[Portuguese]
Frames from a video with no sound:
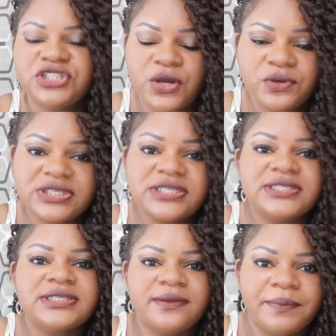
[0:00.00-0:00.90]
Já conheci
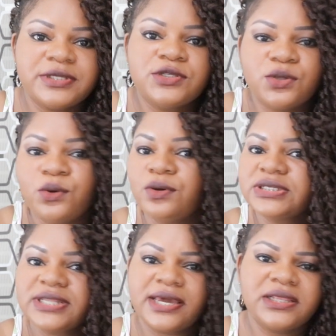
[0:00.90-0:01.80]
sim
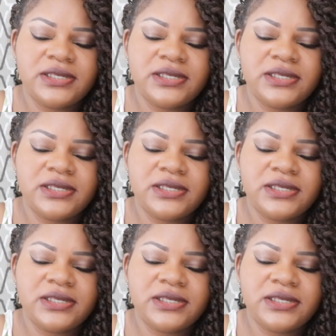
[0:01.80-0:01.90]
pessoas, né,